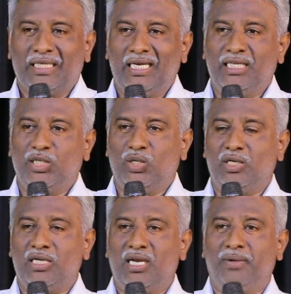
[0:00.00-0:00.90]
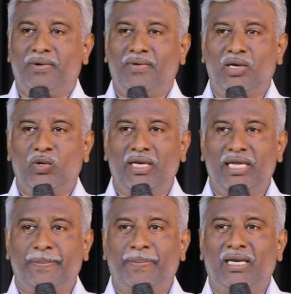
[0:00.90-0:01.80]
తల్లిదండ్రులకు అనుభవాలు
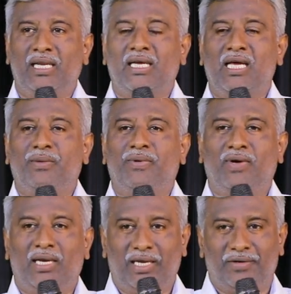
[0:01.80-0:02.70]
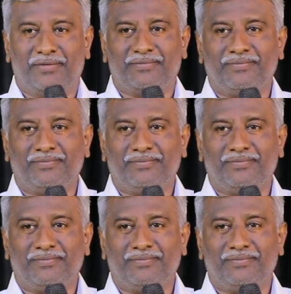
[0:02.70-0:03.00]
ఉన్నాయి పిల్లలకు అనుభవాలు లేవు